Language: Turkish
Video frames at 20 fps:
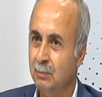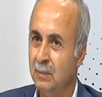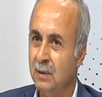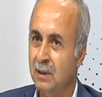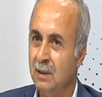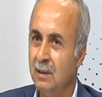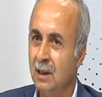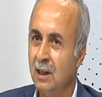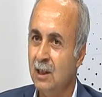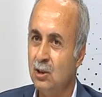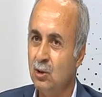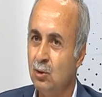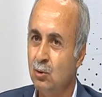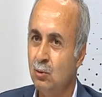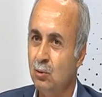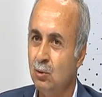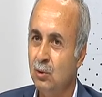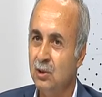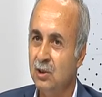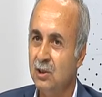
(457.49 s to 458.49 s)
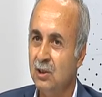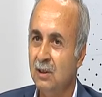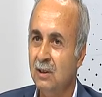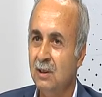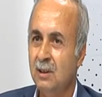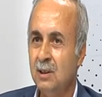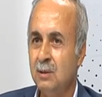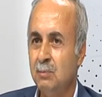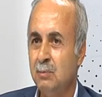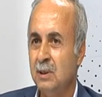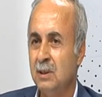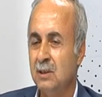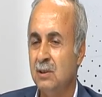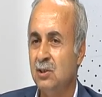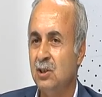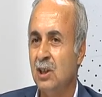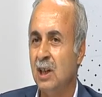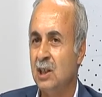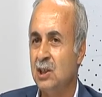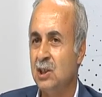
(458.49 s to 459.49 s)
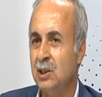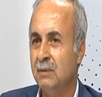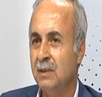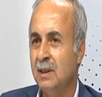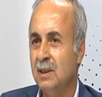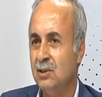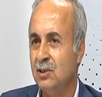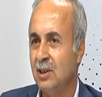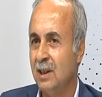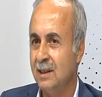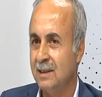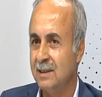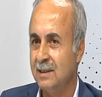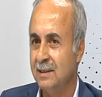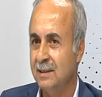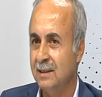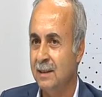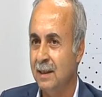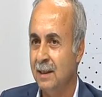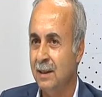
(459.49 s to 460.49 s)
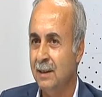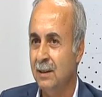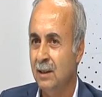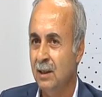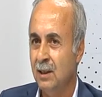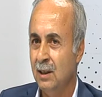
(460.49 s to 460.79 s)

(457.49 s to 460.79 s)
birkaç yüzyıllık bir çerçeve içerisinde